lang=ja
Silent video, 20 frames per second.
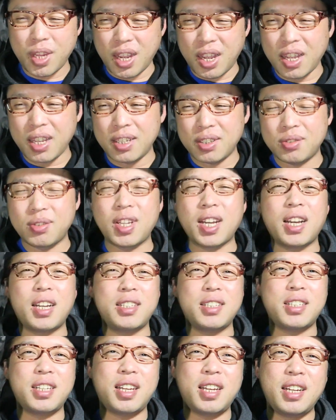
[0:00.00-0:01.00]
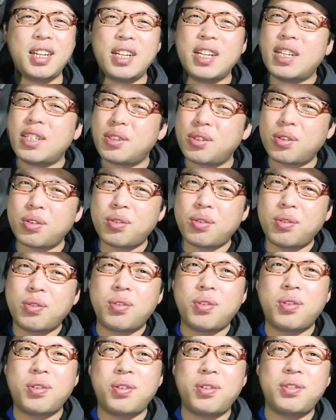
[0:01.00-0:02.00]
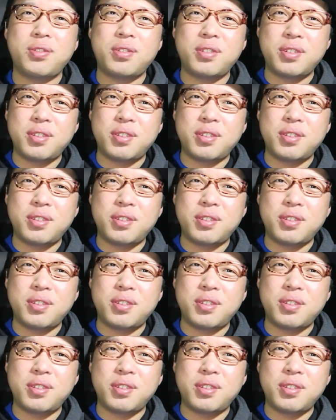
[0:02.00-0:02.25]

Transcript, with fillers: はい、そんな感じで。ちょっと今後、